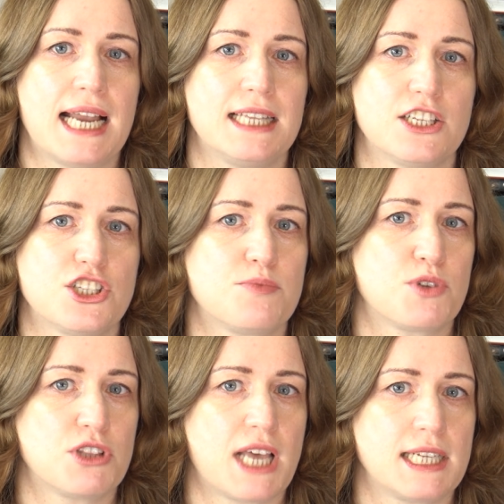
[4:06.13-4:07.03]
ale też
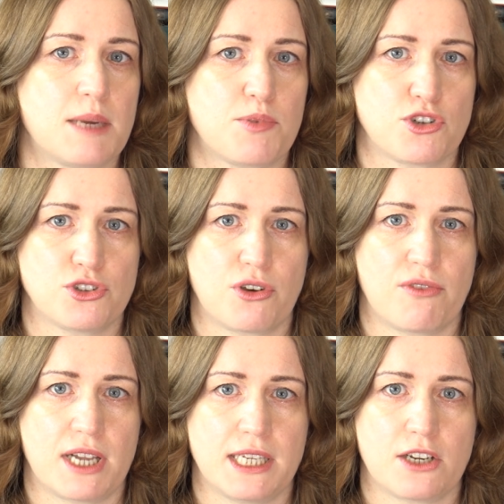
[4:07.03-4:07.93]
sprzątania,
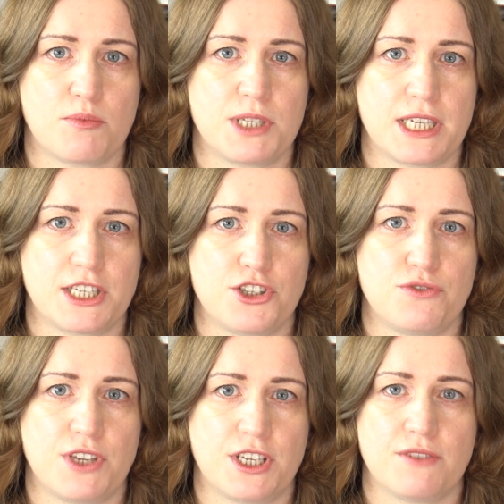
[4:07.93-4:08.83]
porządkowania, robienia
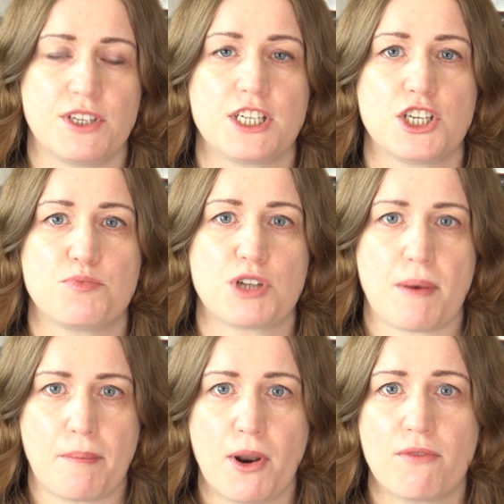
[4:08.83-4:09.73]
jakichś wielkich
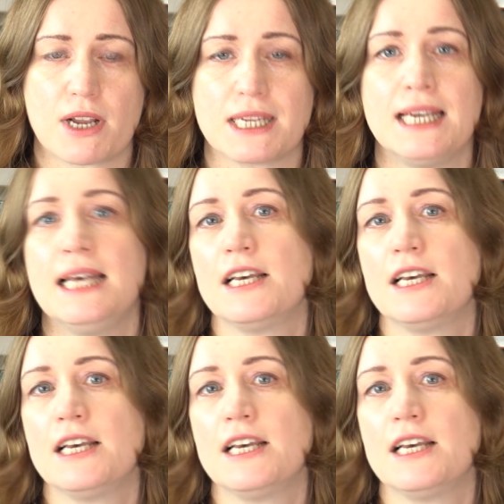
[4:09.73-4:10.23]
przemeblowań.